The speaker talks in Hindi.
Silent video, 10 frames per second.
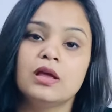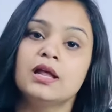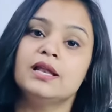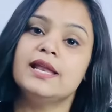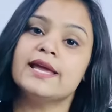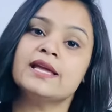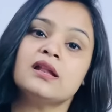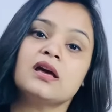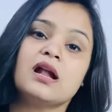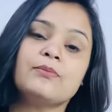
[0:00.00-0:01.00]
लेकिन
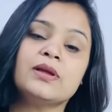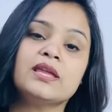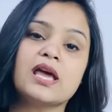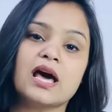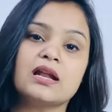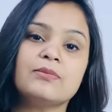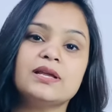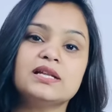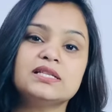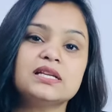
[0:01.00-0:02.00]
अगर आपने 11
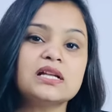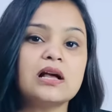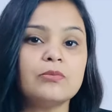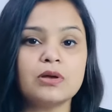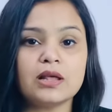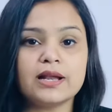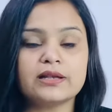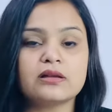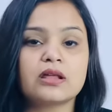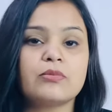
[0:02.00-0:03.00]
महीने से कम का
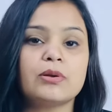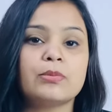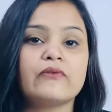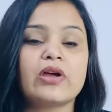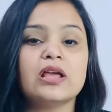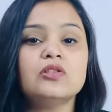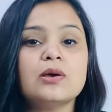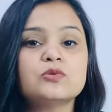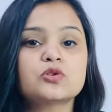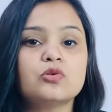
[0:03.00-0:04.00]
रेंट अग्रीमेंट बनवाया तो
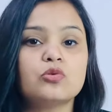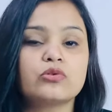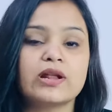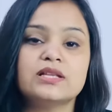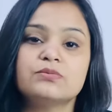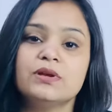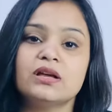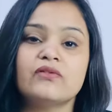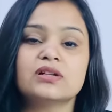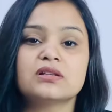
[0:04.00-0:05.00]
आप उसको नोटराइज भी
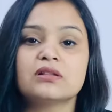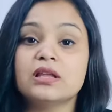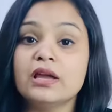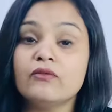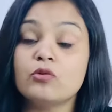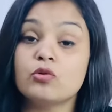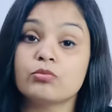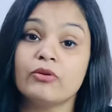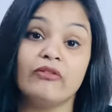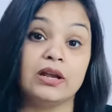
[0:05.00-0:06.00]
करवा सकते हैं वो
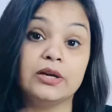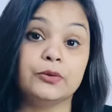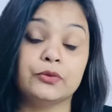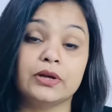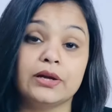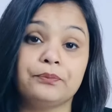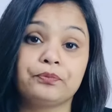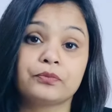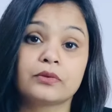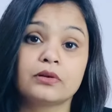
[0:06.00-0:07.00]
कोर्ट में वैलिड होता है
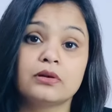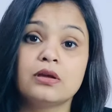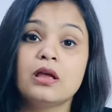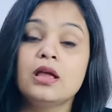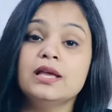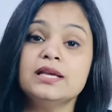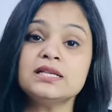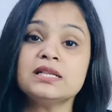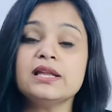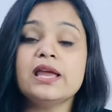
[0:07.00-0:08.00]

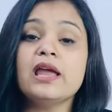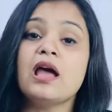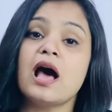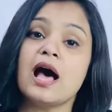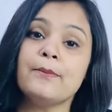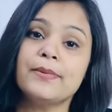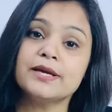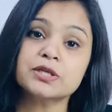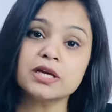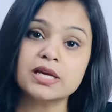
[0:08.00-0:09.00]
इसलिए आप
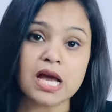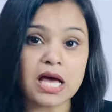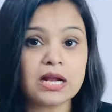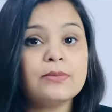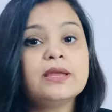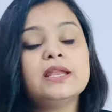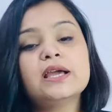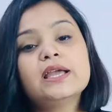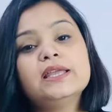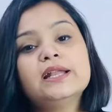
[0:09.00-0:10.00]
बेशक 11 महीने
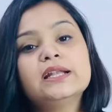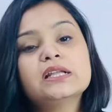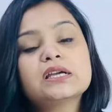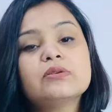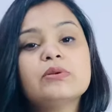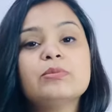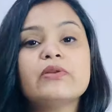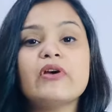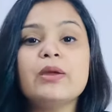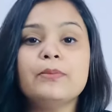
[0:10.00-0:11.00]
का ही रेंट अग्रीमेंट
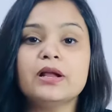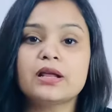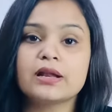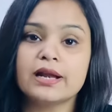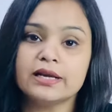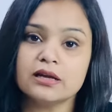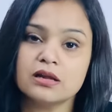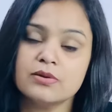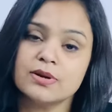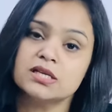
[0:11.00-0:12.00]
बनवाएं पर रेंट
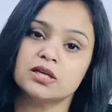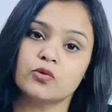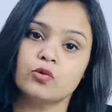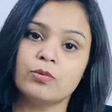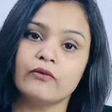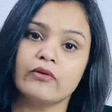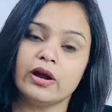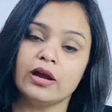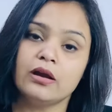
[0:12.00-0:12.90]
अग्रीमेंट ज़रूर बनवाएं